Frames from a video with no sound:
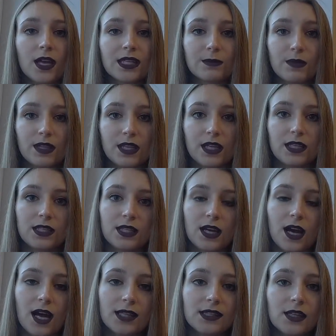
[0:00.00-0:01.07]

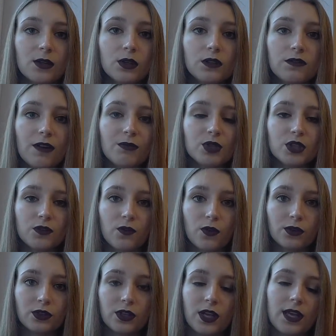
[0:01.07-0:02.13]
смотрите, отдают вам
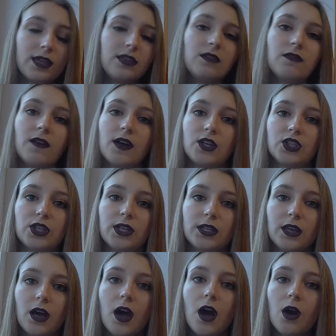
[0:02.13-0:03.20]
животное, и неважно
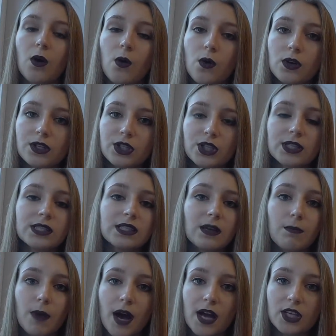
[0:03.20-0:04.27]
это, да, кошка,
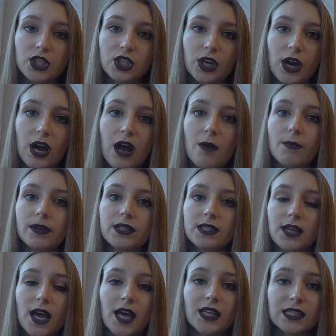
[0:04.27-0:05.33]
собачка,
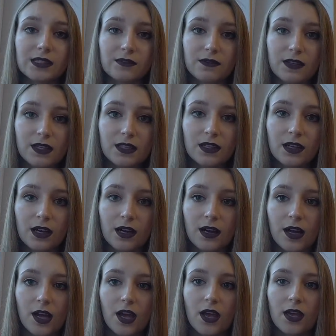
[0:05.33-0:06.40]
морская свинка.
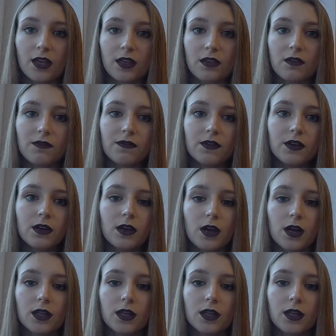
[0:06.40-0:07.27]
И вы,